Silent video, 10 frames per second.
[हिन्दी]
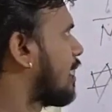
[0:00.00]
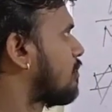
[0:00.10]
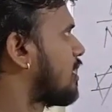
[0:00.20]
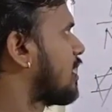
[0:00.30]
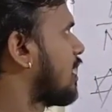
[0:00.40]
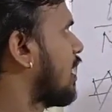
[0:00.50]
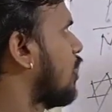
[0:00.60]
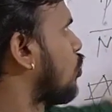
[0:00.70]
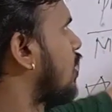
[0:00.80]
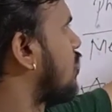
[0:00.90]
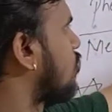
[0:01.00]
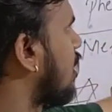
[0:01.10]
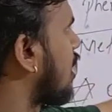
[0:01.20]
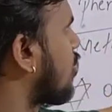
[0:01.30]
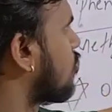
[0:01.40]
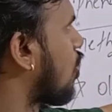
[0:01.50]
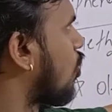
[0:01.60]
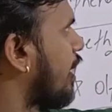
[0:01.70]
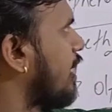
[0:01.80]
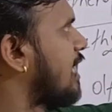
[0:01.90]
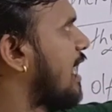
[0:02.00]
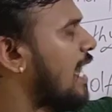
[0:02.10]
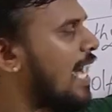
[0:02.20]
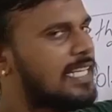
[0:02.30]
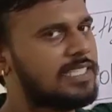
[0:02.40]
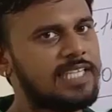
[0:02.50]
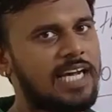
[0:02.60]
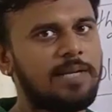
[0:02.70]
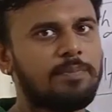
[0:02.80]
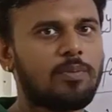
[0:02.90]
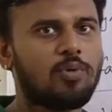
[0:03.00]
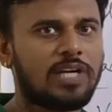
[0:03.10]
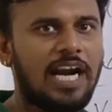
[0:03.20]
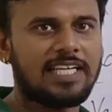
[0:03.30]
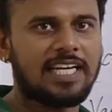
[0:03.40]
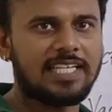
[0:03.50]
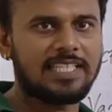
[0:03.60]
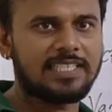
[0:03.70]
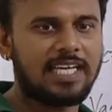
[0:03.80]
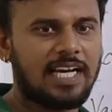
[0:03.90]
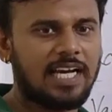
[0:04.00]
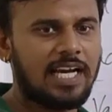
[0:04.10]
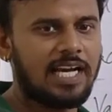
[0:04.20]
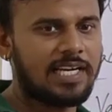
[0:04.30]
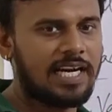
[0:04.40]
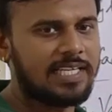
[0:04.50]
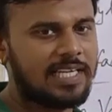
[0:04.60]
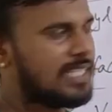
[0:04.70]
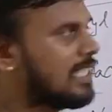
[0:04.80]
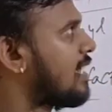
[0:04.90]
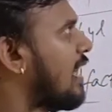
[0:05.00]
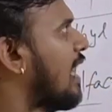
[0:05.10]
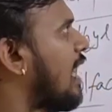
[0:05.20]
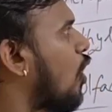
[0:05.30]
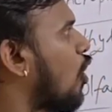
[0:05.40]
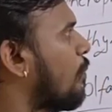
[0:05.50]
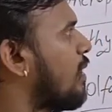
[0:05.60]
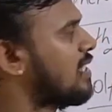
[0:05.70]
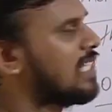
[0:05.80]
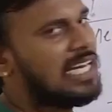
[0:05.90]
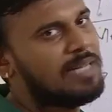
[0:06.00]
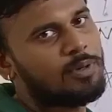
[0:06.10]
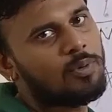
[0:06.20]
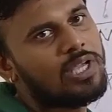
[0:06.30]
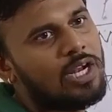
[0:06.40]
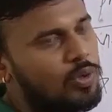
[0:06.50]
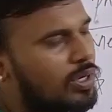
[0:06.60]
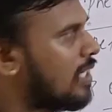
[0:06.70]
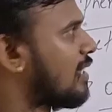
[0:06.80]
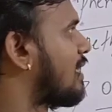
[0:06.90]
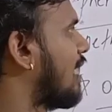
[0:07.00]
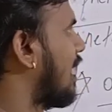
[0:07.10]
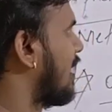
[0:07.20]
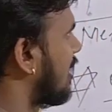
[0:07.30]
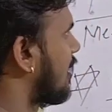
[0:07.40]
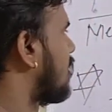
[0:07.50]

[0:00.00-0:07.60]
के बारे में चर्चा करें तो नेचुरल कलर उसका ऑरेंज है एसिड डालने पर वो रेड कलर देता है रेड कलर देता है और बेस डालने पर वो येलो कलर देता है ठीक है